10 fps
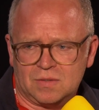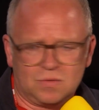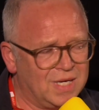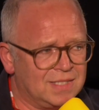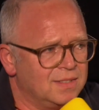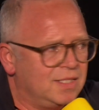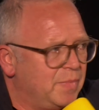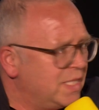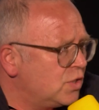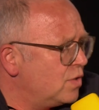Du kannst es
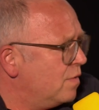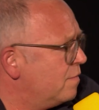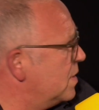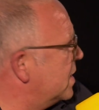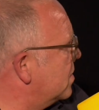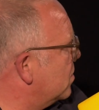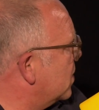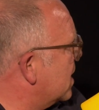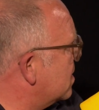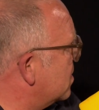nicht pitchen öffentlich, so. du kannst